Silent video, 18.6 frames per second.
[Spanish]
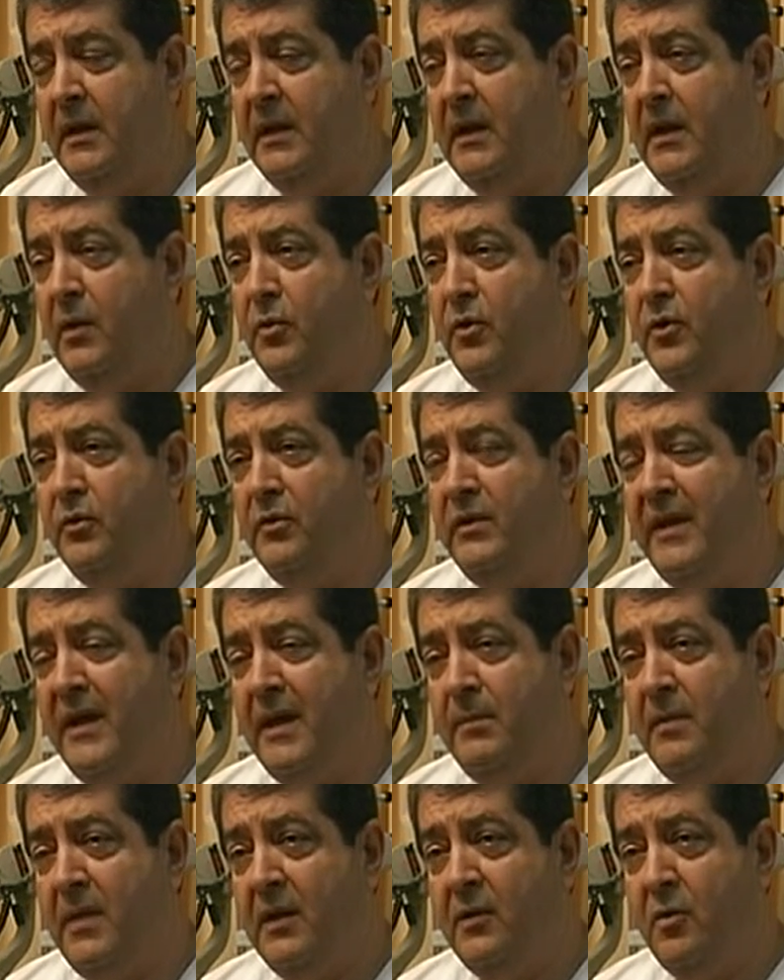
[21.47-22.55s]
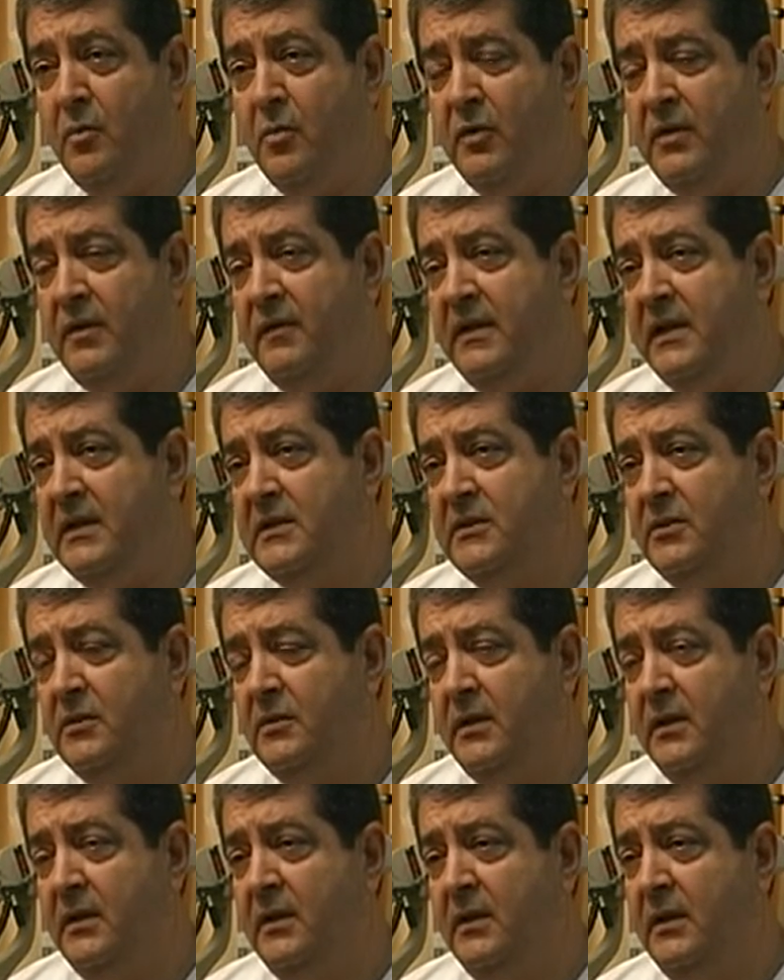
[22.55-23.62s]
La unión de ambas con
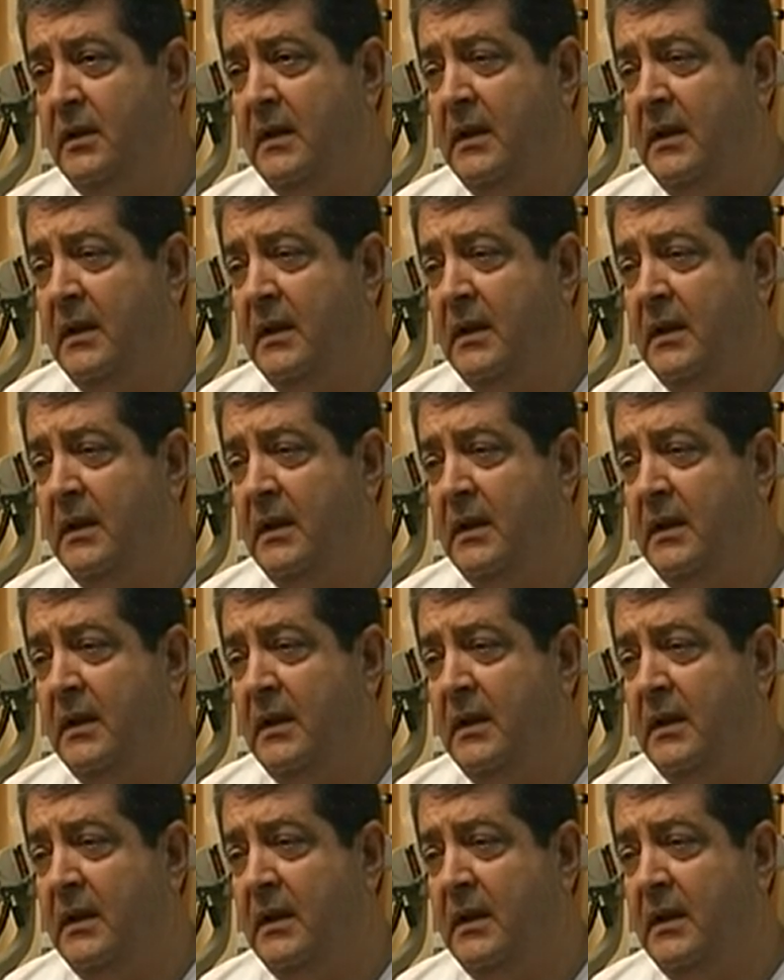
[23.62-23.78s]
modificaciones